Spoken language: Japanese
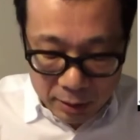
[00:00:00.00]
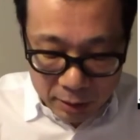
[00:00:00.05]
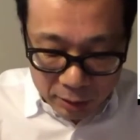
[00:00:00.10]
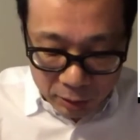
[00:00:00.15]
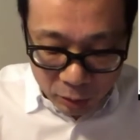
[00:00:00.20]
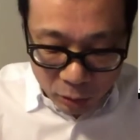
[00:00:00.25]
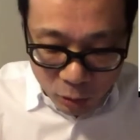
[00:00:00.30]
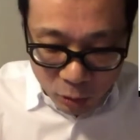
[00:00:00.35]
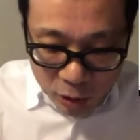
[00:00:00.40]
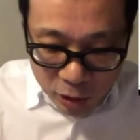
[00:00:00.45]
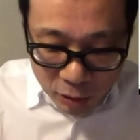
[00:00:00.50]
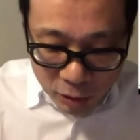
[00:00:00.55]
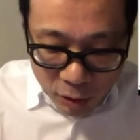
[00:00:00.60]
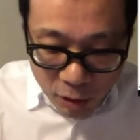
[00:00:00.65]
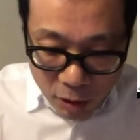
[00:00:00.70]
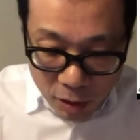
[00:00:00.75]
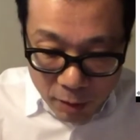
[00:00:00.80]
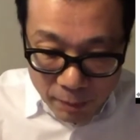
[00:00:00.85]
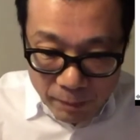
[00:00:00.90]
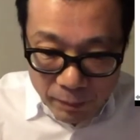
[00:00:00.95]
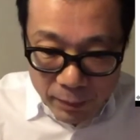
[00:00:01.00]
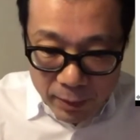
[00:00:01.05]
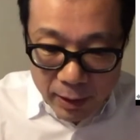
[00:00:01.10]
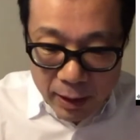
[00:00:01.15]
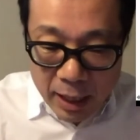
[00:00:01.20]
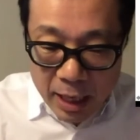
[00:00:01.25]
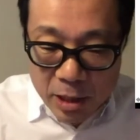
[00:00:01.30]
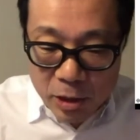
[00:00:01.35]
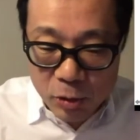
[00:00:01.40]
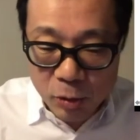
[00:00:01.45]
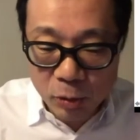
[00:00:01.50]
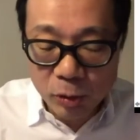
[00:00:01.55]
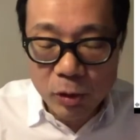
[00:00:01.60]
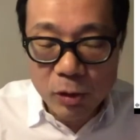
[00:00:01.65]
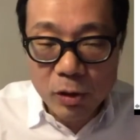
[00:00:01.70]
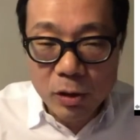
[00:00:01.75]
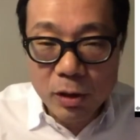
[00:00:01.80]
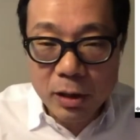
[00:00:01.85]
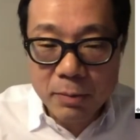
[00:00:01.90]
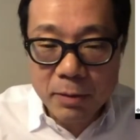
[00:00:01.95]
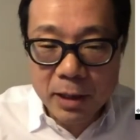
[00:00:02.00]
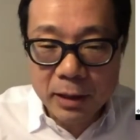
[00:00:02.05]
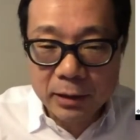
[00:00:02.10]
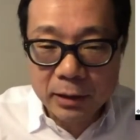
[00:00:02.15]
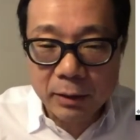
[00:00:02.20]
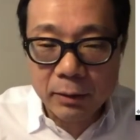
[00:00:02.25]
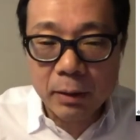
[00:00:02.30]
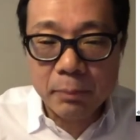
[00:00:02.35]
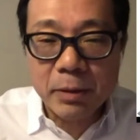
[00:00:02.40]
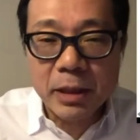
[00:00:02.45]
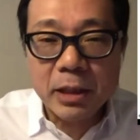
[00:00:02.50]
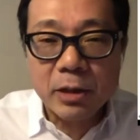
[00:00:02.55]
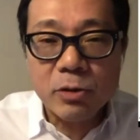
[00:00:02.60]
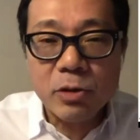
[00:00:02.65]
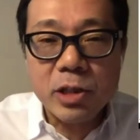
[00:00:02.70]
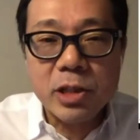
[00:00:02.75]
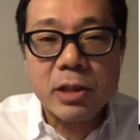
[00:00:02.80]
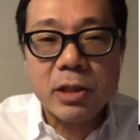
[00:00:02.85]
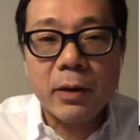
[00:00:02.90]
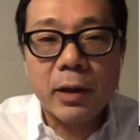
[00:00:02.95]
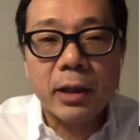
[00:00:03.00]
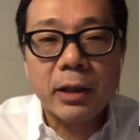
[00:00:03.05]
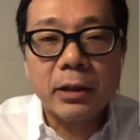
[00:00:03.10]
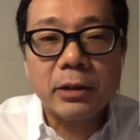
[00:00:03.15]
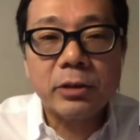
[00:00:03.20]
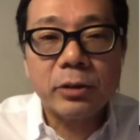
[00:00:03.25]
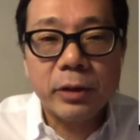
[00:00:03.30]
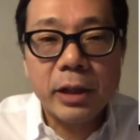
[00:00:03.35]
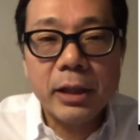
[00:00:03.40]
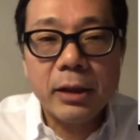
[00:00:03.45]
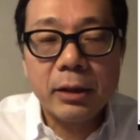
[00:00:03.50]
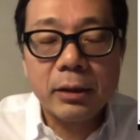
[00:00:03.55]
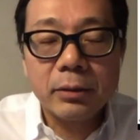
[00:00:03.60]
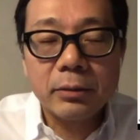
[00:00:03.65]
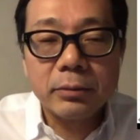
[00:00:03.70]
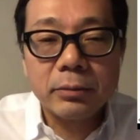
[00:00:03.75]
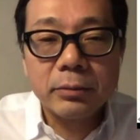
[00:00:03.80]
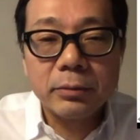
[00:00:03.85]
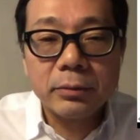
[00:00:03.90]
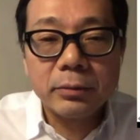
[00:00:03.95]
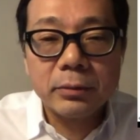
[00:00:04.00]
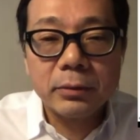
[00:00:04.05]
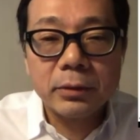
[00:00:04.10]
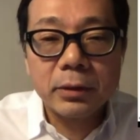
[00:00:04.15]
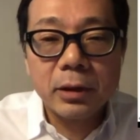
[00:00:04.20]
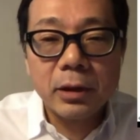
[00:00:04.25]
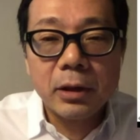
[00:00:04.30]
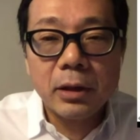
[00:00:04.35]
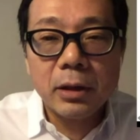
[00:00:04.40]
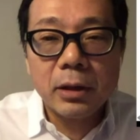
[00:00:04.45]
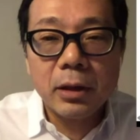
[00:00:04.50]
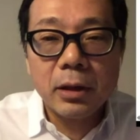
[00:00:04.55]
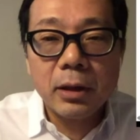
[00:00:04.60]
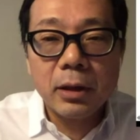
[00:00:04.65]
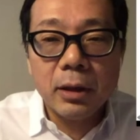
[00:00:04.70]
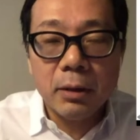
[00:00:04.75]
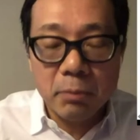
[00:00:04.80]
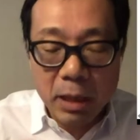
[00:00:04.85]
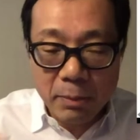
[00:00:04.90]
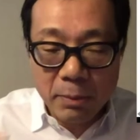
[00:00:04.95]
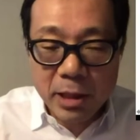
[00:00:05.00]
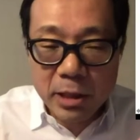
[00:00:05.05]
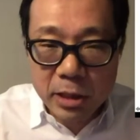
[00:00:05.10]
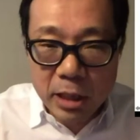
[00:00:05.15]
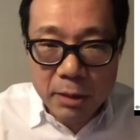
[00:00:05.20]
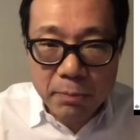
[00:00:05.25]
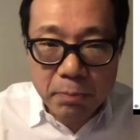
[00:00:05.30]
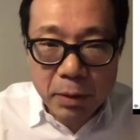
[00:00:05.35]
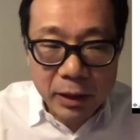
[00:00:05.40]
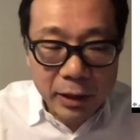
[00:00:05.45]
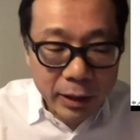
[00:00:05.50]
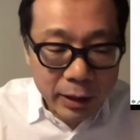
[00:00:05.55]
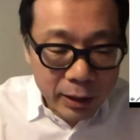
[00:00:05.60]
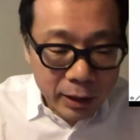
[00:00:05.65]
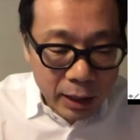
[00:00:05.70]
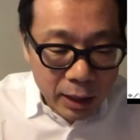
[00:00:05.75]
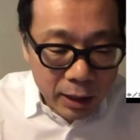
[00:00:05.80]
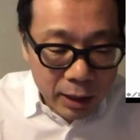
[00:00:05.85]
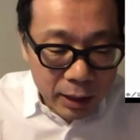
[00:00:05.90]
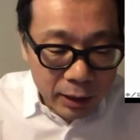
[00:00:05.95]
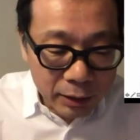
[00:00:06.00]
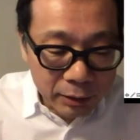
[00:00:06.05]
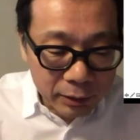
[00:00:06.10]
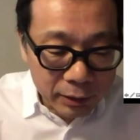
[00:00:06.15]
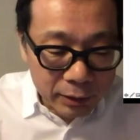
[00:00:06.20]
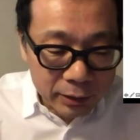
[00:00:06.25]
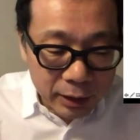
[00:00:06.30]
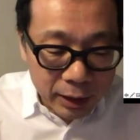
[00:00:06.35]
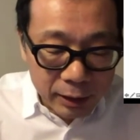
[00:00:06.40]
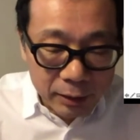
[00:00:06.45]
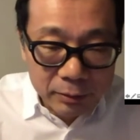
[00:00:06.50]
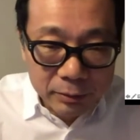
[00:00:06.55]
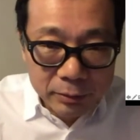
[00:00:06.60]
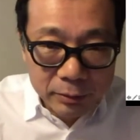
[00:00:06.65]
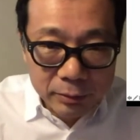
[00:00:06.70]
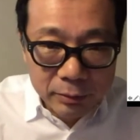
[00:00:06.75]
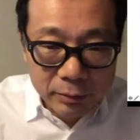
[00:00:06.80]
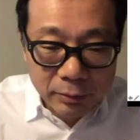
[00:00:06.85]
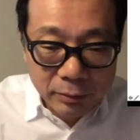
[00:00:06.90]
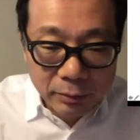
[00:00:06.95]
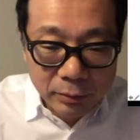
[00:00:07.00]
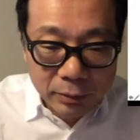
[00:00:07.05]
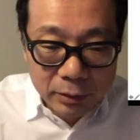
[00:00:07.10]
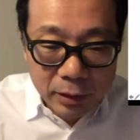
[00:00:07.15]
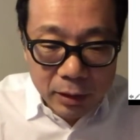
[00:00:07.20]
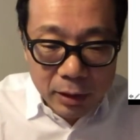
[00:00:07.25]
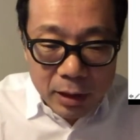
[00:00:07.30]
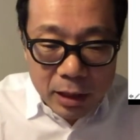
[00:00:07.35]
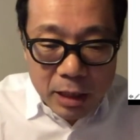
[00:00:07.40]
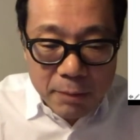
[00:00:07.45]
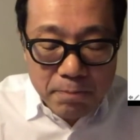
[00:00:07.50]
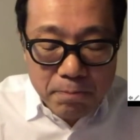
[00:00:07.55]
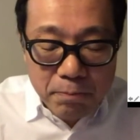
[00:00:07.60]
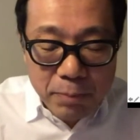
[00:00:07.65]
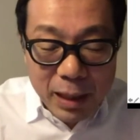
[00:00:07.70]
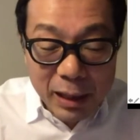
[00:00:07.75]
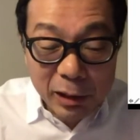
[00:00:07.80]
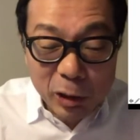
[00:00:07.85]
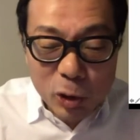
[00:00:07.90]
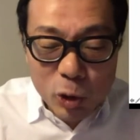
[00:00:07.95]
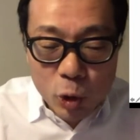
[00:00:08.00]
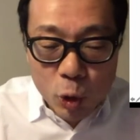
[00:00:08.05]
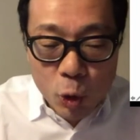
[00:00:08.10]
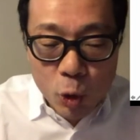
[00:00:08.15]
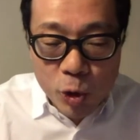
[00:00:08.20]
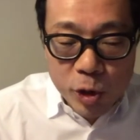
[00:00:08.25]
当時の会場の伊深さんはびっくりしたわけですよね。まあ皆さん一般的に考えてください。一般の常